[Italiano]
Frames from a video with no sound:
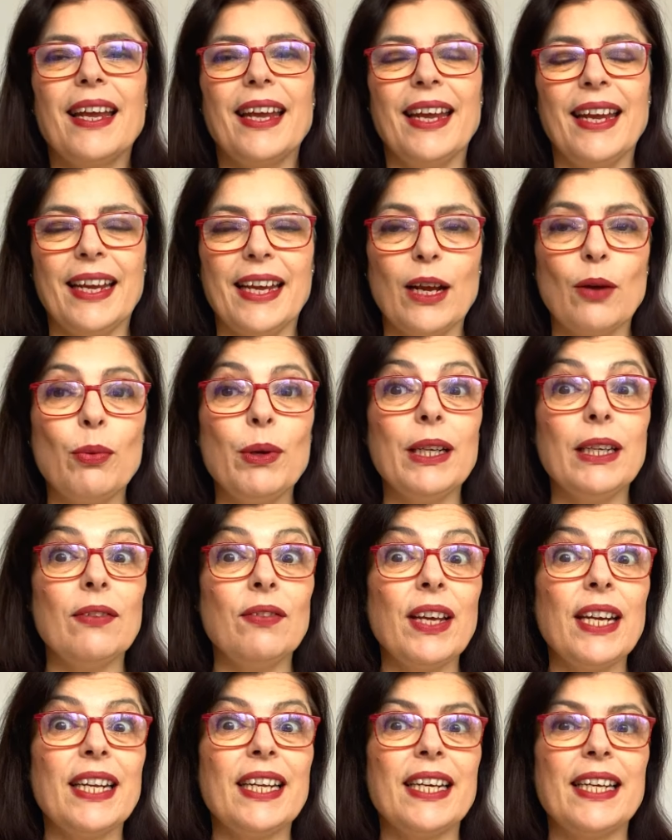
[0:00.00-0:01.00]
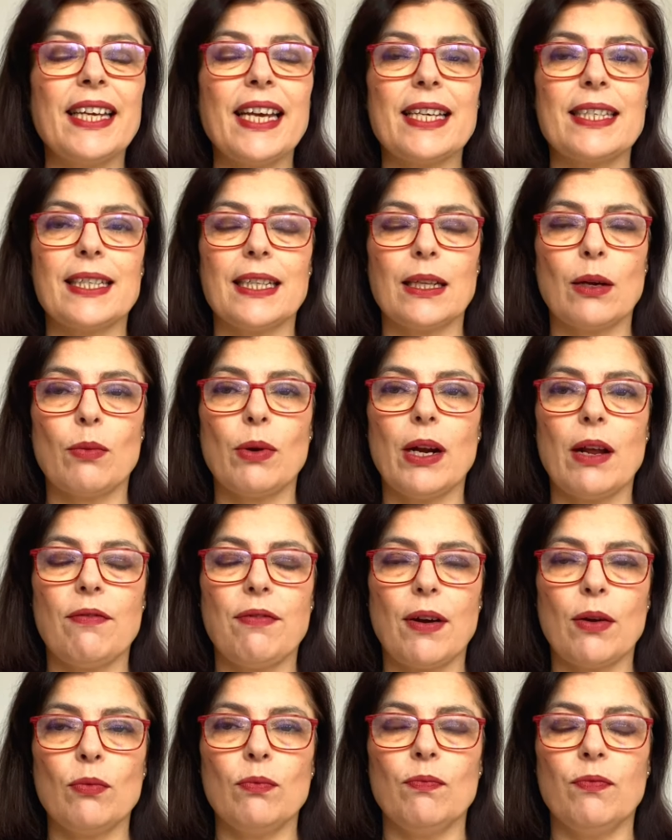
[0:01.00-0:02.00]
e che quindi viene richiesta da
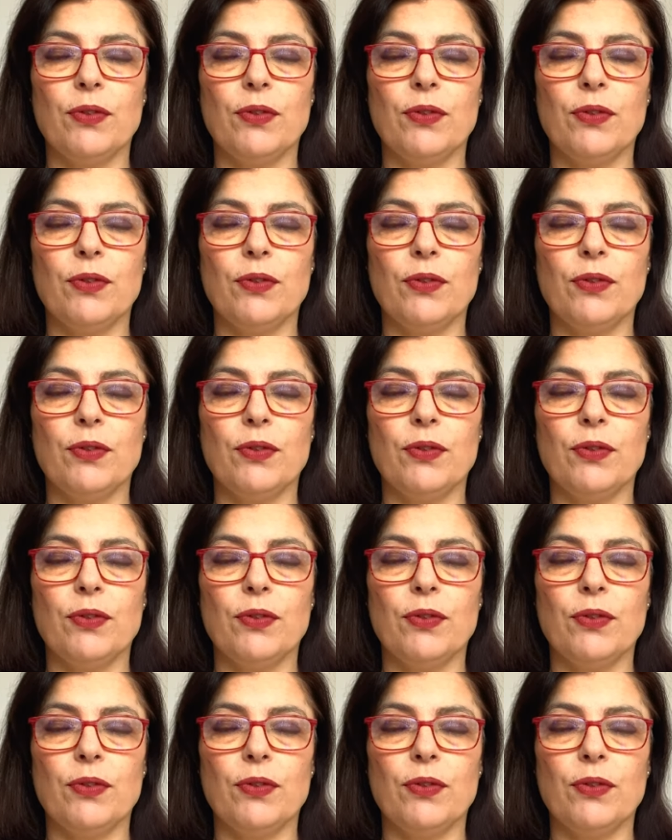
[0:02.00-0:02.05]
quella